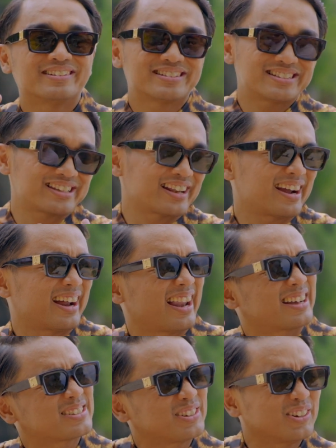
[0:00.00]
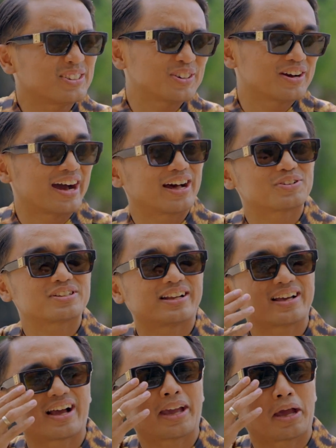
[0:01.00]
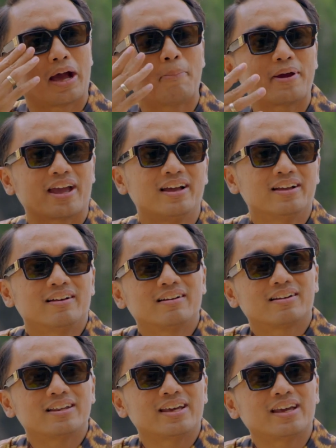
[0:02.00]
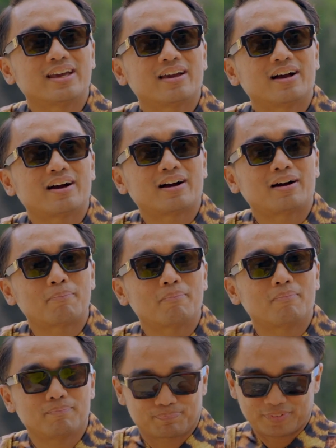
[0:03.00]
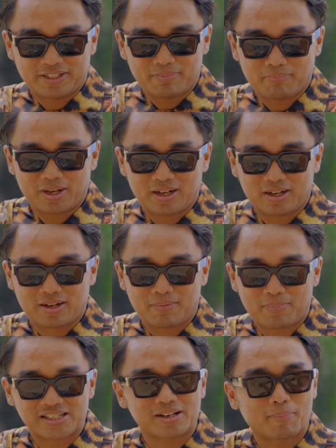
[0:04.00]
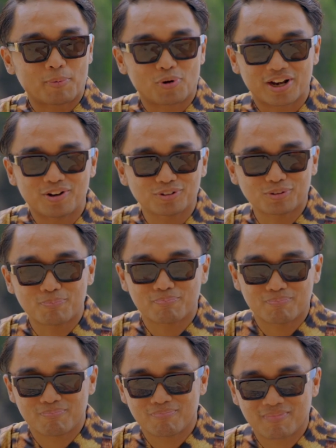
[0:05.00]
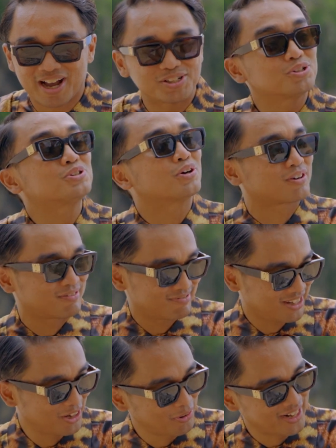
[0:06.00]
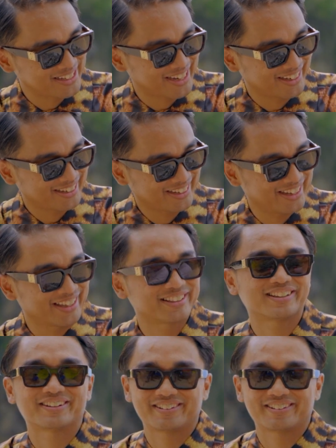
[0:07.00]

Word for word: secara nggak langsung lu juga harus ada kayak apa ya di uh, uh, muscle memory lu tuh nggak hmm. jujur keluarnya. Yeah, iya, gitu.